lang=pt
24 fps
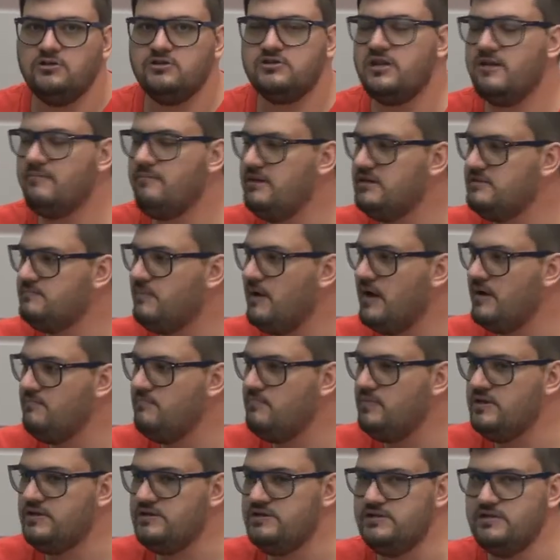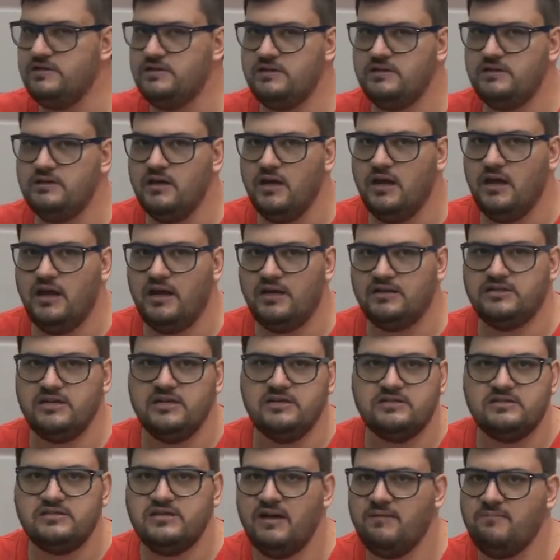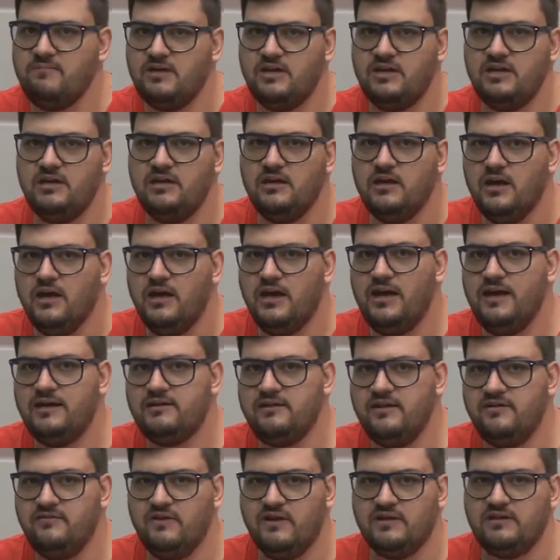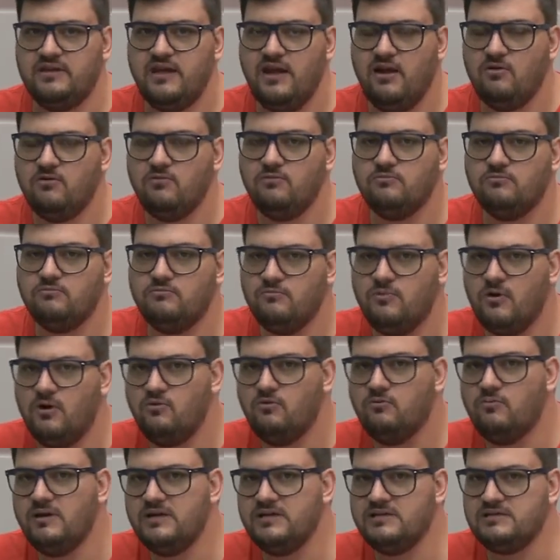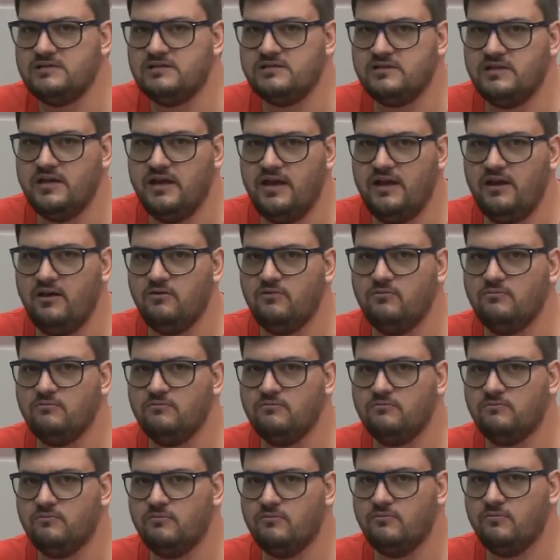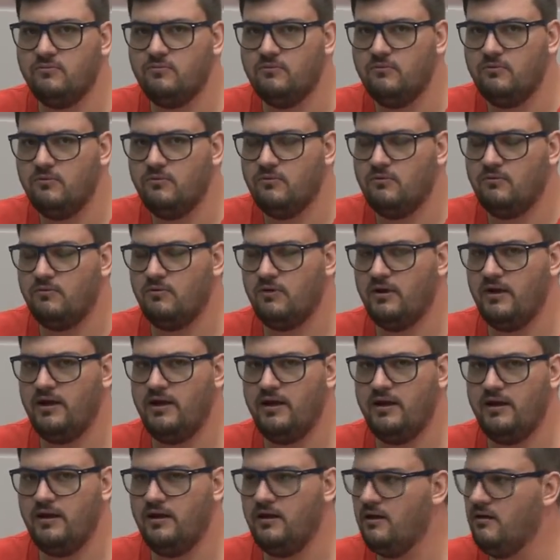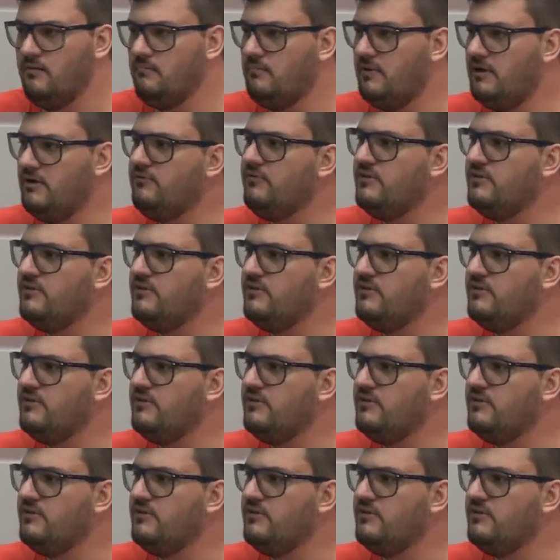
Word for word: justamente para impedir, a gente sabe que é, teve até algum, algumas, é, algum, manifestações, é,